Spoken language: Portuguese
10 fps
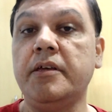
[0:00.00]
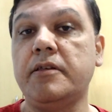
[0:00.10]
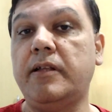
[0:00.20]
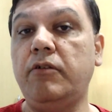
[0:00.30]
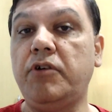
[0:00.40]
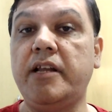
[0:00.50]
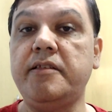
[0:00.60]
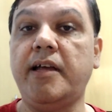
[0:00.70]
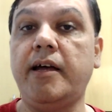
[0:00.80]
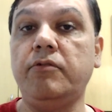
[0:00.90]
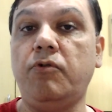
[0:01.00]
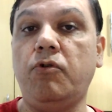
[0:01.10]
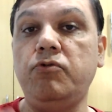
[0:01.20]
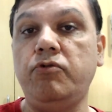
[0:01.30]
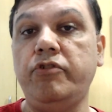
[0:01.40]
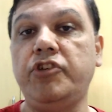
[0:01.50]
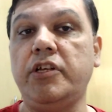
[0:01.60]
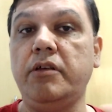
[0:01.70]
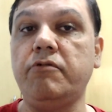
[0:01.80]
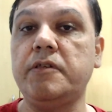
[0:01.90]
está localizado ou no Rio de
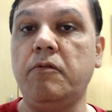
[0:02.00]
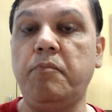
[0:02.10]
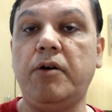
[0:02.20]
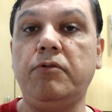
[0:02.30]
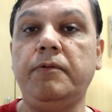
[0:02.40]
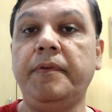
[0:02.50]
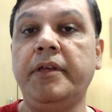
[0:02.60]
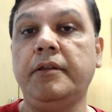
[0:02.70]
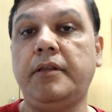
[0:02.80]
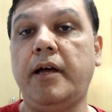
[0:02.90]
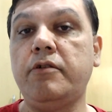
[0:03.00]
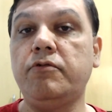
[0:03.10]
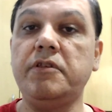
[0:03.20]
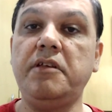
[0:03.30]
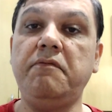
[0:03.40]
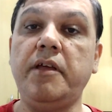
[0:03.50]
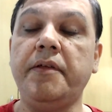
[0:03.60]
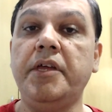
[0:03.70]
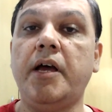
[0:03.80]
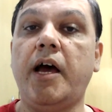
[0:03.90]
Janeiro ou em São Paulo. Tá? Inclusive,
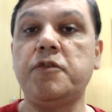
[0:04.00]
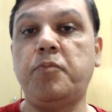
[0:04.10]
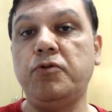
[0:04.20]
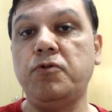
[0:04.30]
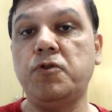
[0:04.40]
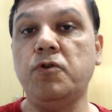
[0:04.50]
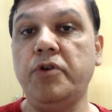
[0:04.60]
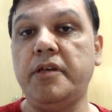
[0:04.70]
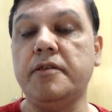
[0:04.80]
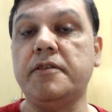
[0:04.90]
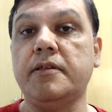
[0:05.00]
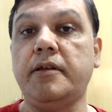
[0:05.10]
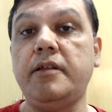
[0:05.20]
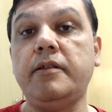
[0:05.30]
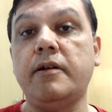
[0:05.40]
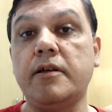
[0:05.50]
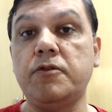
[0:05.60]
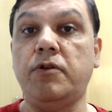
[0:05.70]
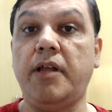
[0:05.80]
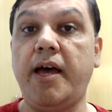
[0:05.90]
as produções
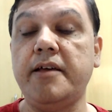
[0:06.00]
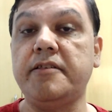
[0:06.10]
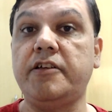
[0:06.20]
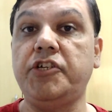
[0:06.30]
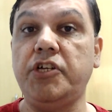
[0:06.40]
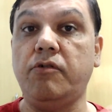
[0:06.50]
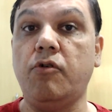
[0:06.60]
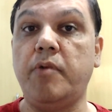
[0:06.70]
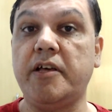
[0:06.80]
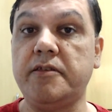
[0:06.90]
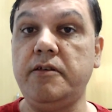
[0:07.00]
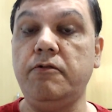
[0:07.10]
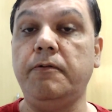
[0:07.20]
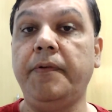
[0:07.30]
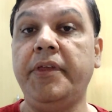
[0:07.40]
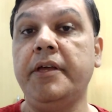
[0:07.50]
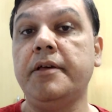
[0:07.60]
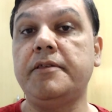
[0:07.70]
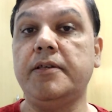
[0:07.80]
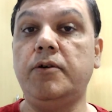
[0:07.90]
internacionais que chegam ao Brasil
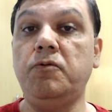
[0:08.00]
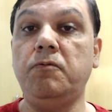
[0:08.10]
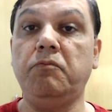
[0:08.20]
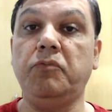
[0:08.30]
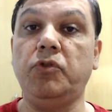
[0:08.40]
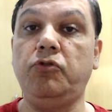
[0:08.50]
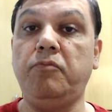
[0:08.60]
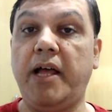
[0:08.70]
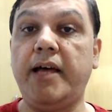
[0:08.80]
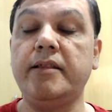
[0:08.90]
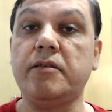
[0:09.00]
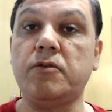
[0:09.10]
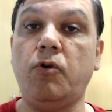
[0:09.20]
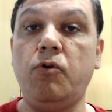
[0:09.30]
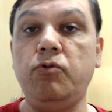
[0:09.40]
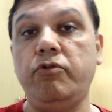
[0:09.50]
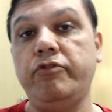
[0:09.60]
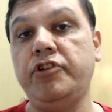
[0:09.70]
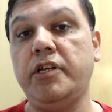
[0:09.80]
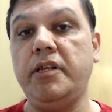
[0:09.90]
são dubladas ou no Rio
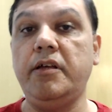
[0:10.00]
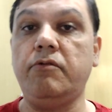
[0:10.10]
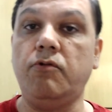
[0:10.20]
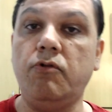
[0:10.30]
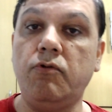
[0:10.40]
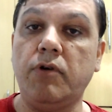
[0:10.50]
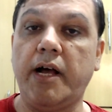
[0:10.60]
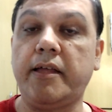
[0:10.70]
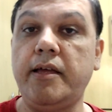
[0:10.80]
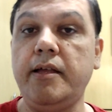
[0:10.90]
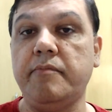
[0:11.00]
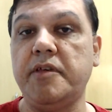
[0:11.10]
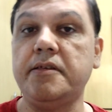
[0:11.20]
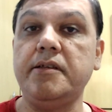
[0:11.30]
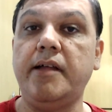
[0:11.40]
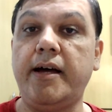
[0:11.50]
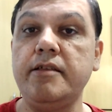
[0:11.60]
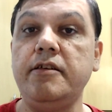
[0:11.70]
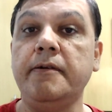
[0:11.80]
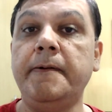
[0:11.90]
de Janeiro ou aqui na minha cidade